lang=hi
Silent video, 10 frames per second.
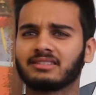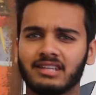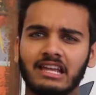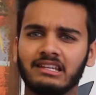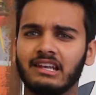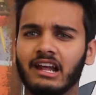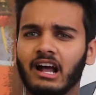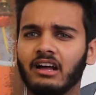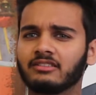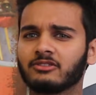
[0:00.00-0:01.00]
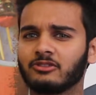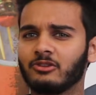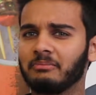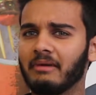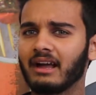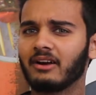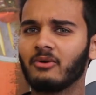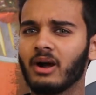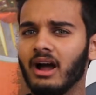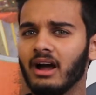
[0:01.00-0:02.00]
सही नहीं रहेगा तो मैं
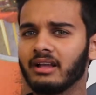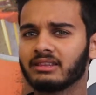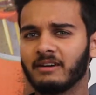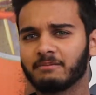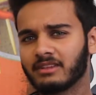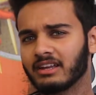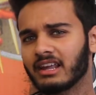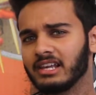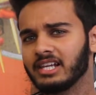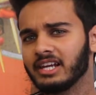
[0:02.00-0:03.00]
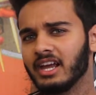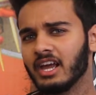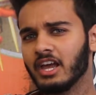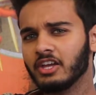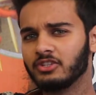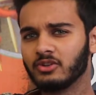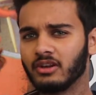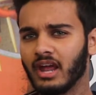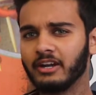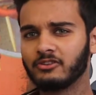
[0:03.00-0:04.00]
कहूँगा तब तक के लिए
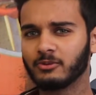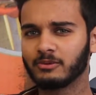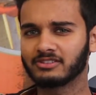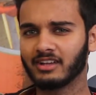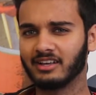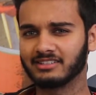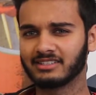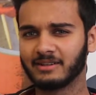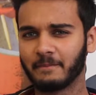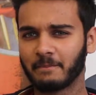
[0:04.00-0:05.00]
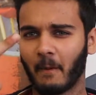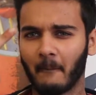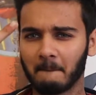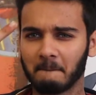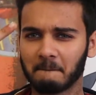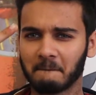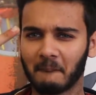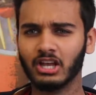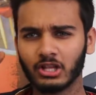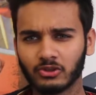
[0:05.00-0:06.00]
यूनाइट सुपरस्टार्स
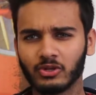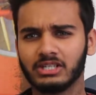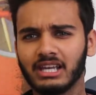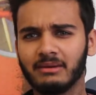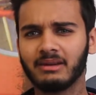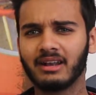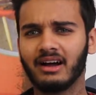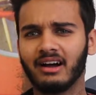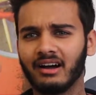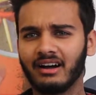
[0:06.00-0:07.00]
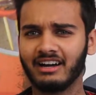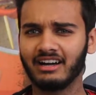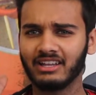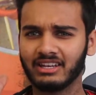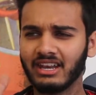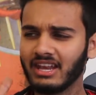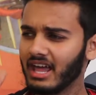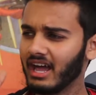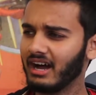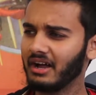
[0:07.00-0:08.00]
तो ये मेरा
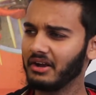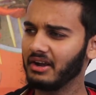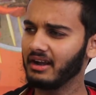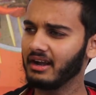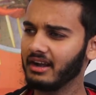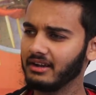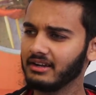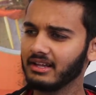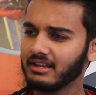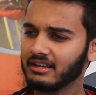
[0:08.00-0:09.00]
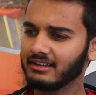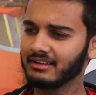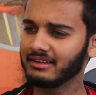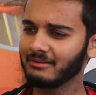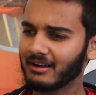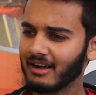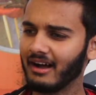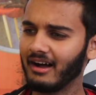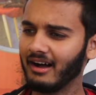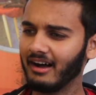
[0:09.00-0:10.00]
नया एंडिंग
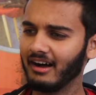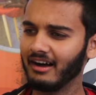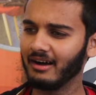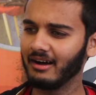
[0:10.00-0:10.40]
का